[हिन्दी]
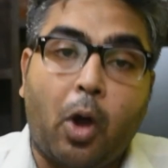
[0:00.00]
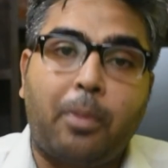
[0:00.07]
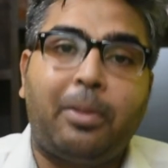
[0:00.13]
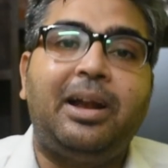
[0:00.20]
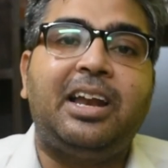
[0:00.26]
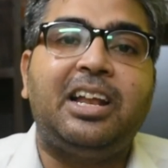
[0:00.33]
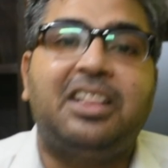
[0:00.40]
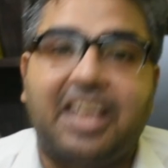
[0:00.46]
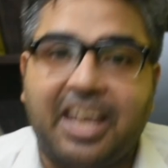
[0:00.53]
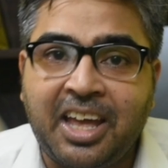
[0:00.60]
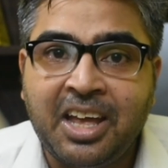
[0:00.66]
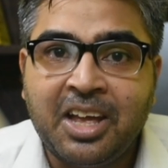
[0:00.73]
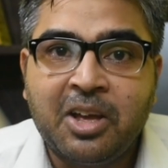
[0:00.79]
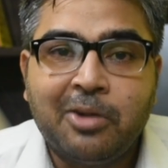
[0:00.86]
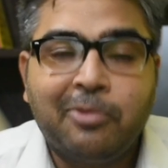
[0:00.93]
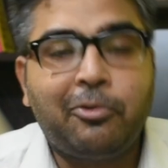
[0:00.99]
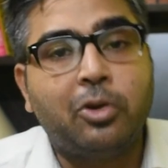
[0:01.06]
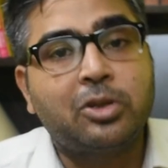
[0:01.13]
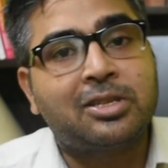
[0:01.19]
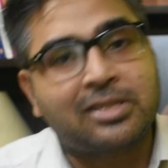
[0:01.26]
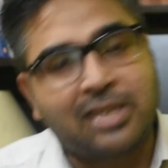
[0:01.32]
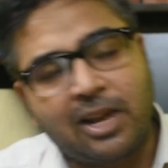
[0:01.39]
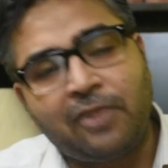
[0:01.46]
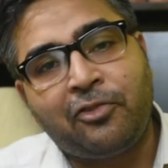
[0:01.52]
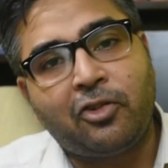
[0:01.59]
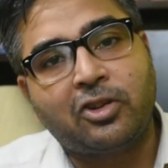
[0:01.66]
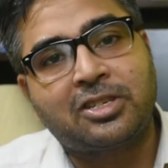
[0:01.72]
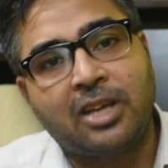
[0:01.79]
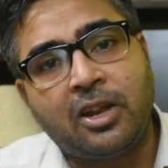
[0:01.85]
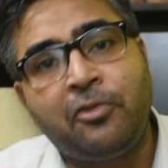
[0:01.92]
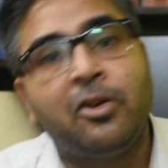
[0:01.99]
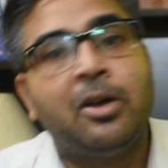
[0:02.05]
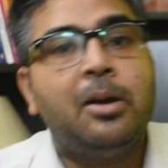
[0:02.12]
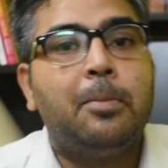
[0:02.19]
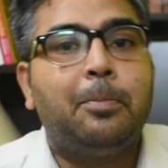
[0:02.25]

प्रोबेबिलिटी थी वो सिर्फ और सिर्फ